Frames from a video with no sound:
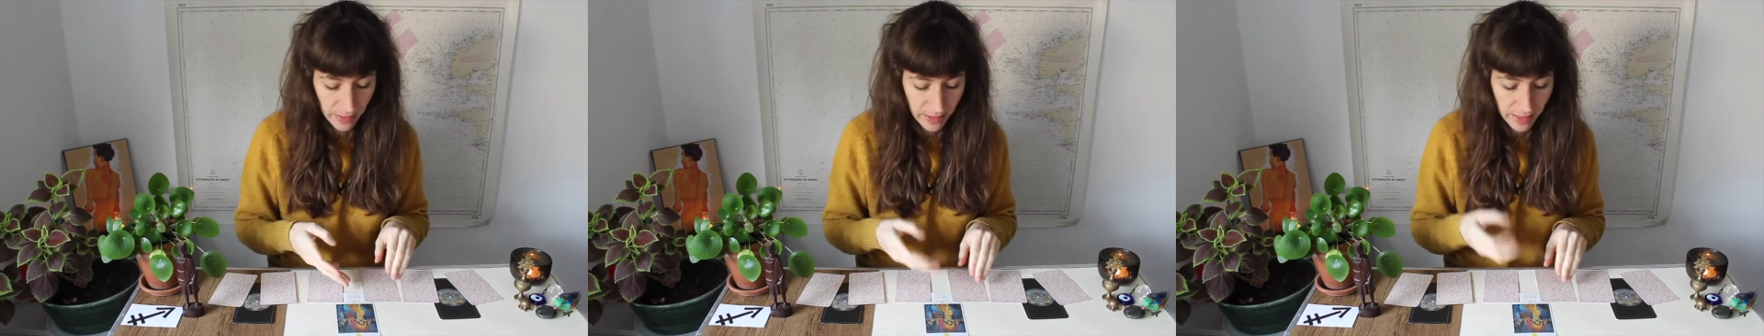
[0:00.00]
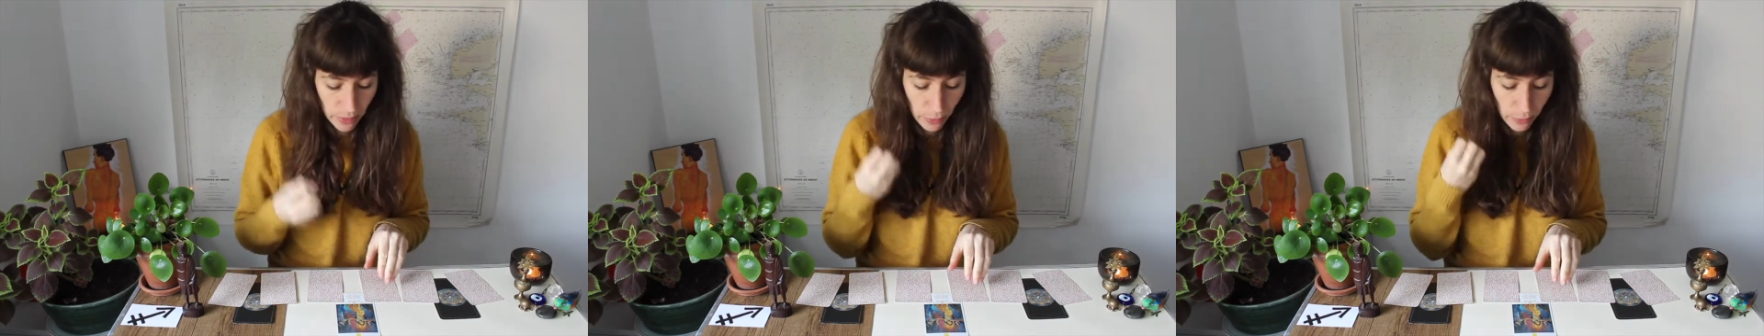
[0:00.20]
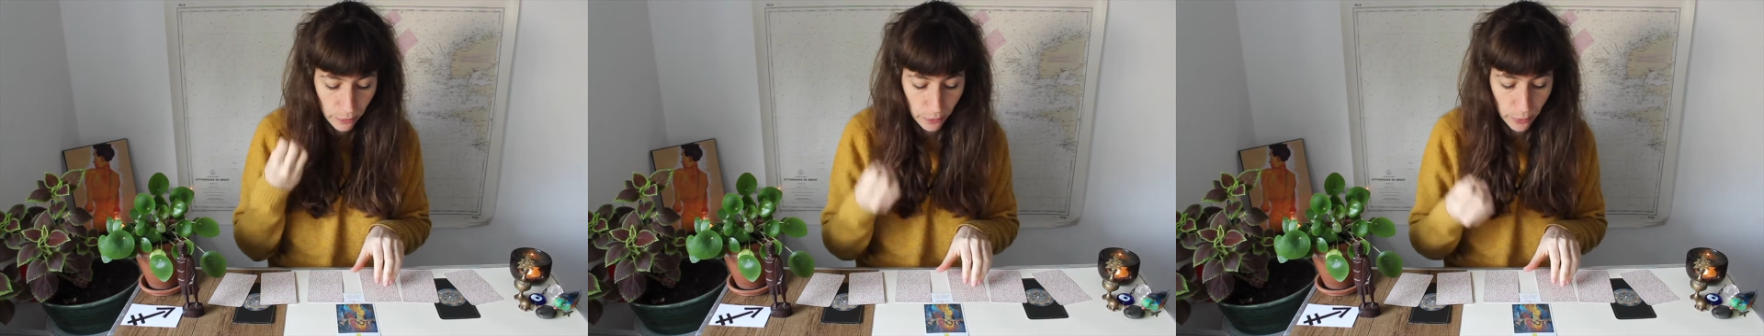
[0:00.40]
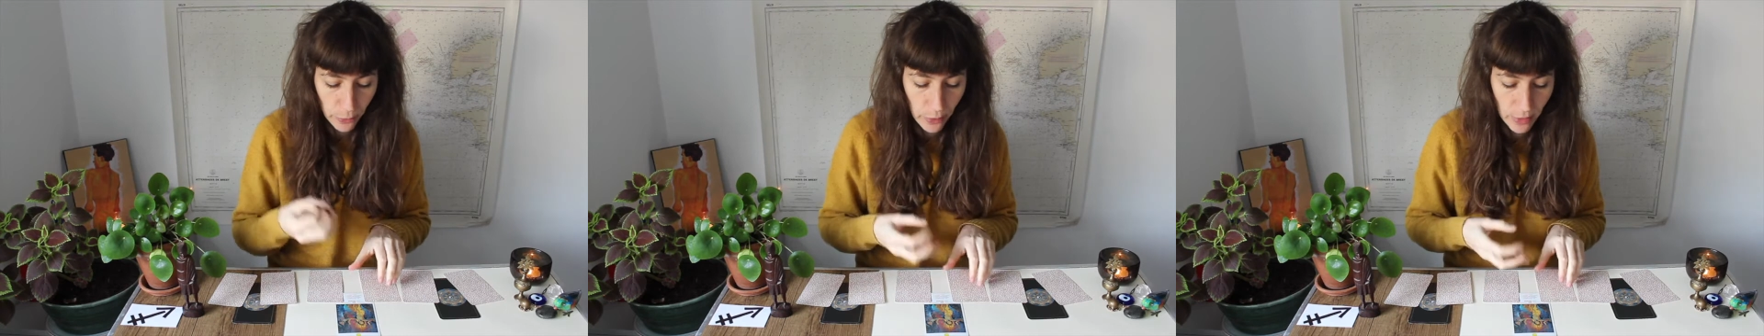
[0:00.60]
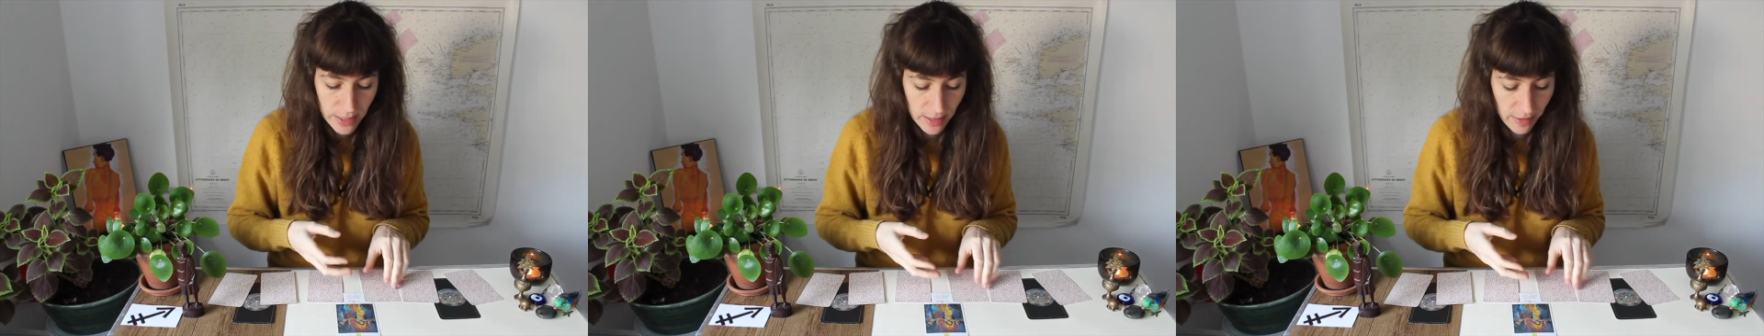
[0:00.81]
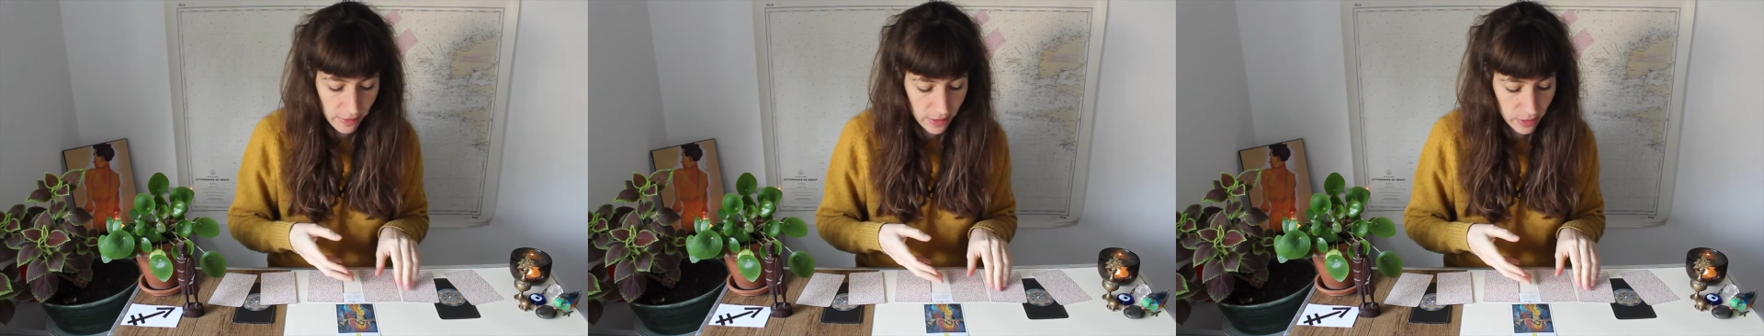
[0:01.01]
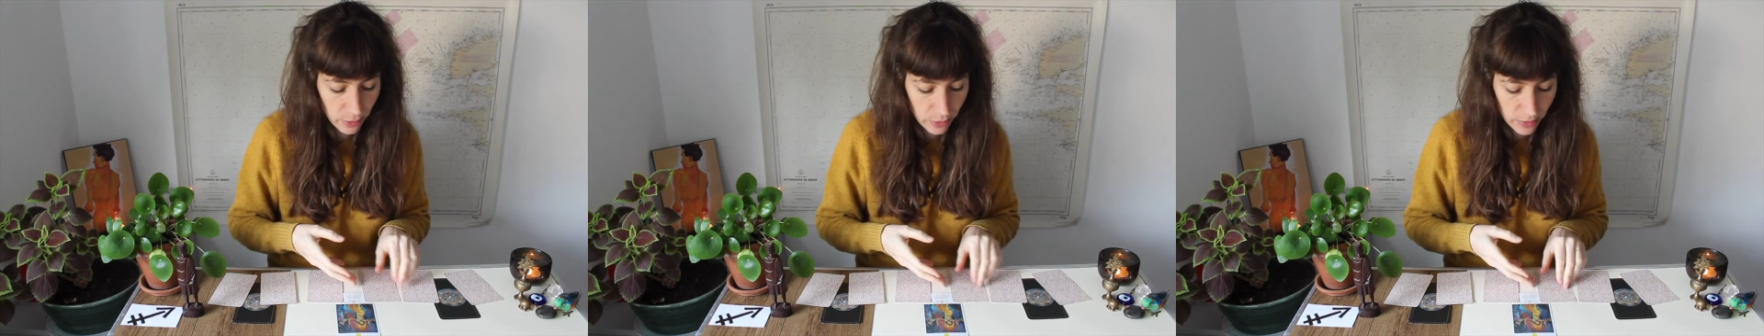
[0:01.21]
qui est le feu dans sa
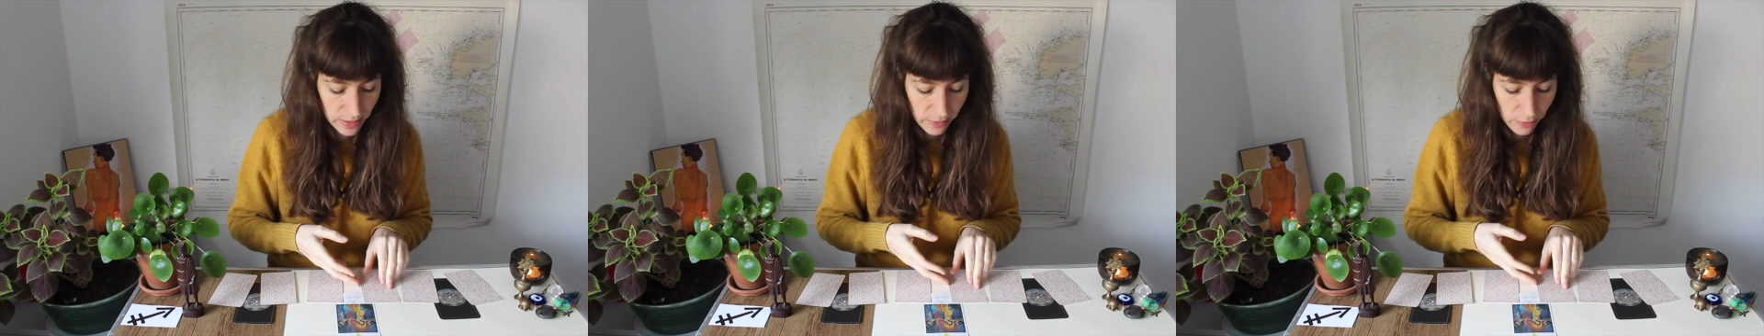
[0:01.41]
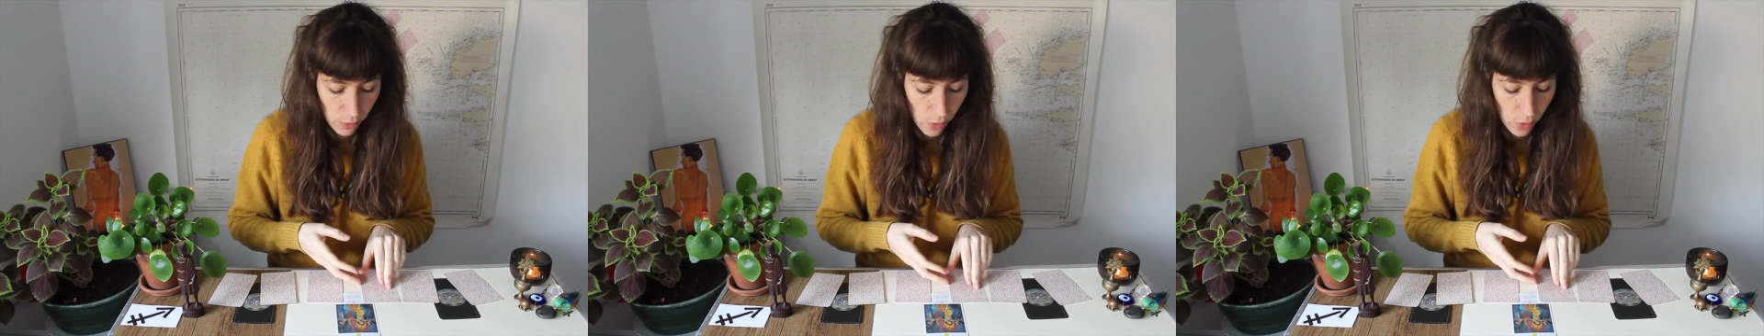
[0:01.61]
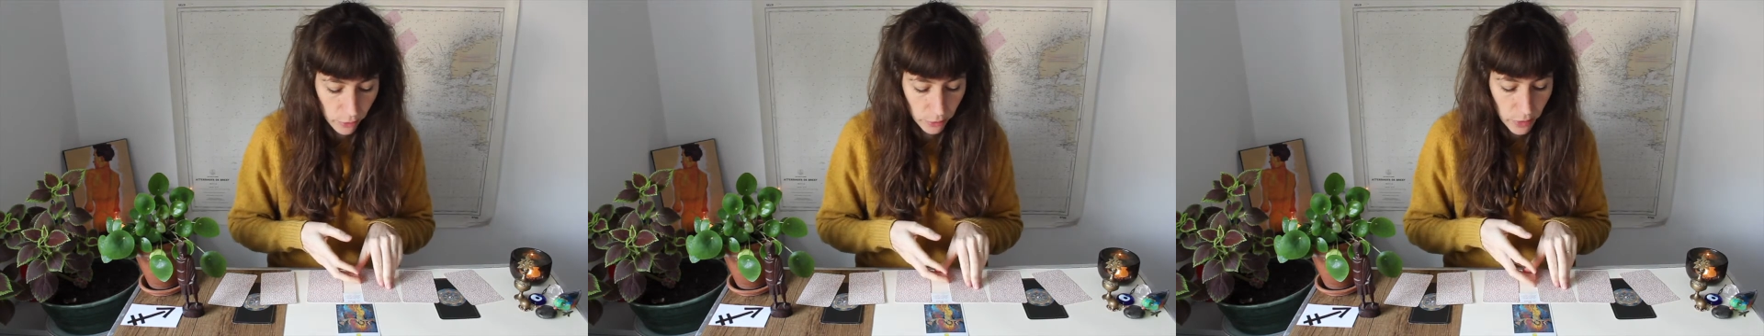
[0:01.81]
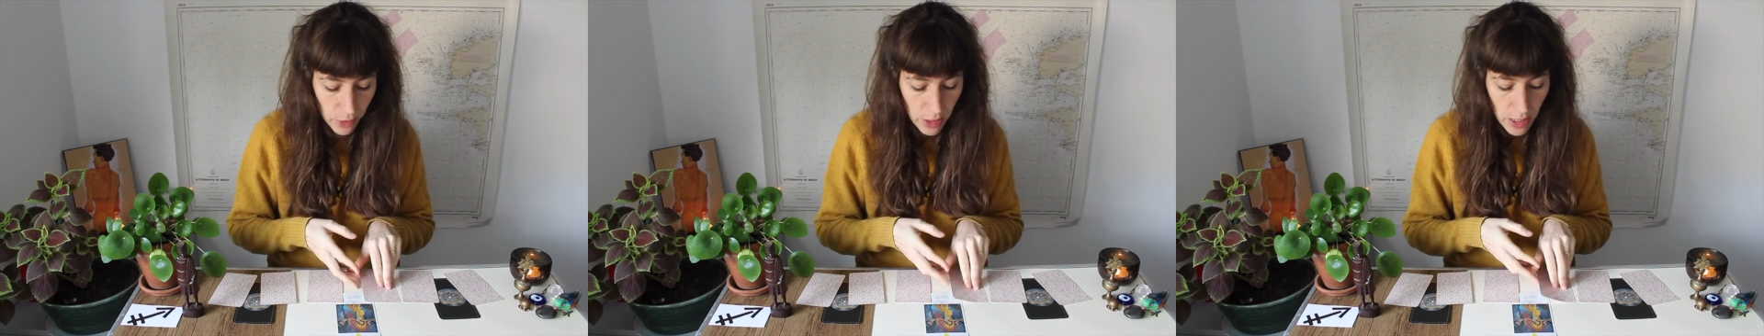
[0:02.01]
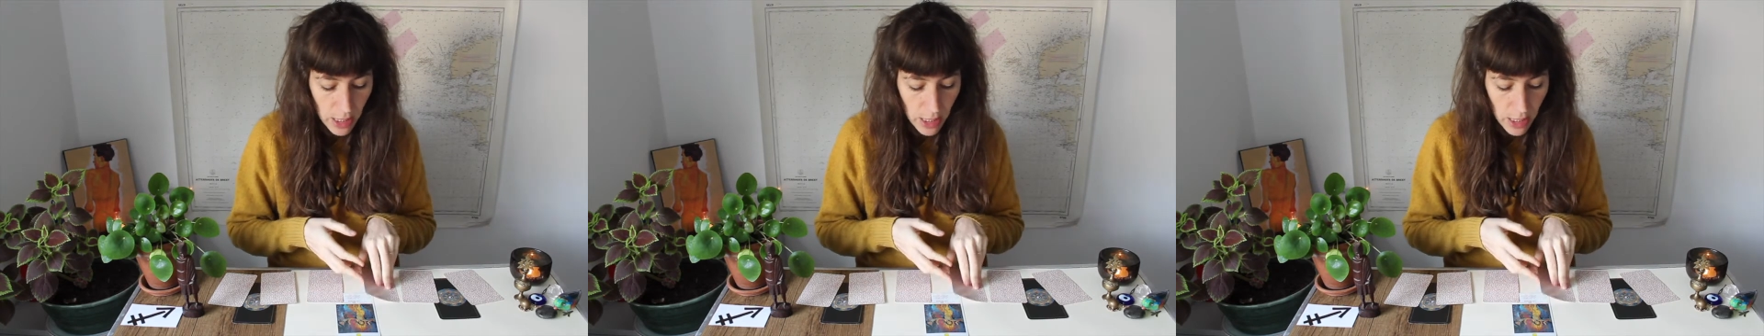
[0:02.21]
version dévorante.